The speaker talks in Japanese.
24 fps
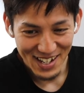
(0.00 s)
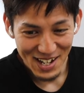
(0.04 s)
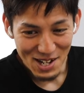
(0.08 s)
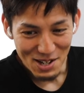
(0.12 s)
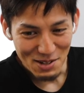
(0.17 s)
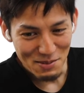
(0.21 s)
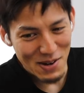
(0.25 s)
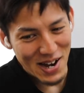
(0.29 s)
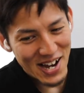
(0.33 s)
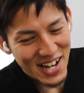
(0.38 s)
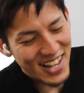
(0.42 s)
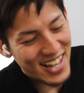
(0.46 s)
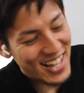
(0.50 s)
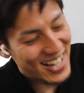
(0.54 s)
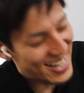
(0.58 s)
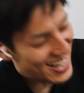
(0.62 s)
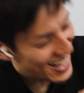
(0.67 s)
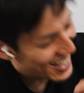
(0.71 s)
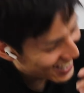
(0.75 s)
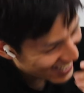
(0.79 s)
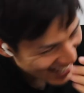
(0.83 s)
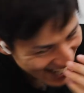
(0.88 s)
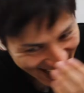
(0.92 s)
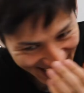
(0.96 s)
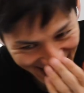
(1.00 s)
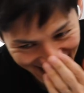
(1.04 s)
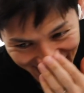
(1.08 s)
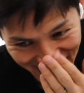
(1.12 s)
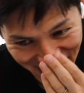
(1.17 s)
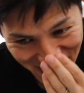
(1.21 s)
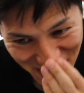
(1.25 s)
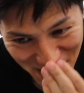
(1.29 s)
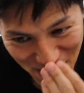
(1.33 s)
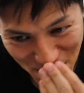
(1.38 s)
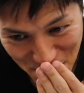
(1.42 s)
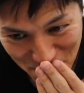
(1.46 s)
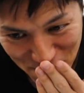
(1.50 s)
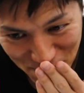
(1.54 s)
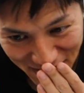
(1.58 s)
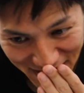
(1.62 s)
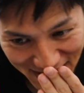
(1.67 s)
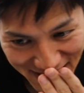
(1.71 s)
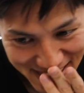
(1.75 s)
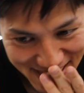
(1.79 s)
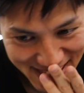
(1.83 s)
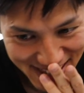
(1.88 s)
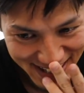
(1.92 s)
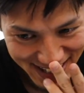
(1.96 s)
生まれてない？
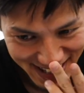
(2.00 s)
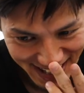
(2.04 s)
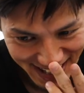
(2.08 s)
マジ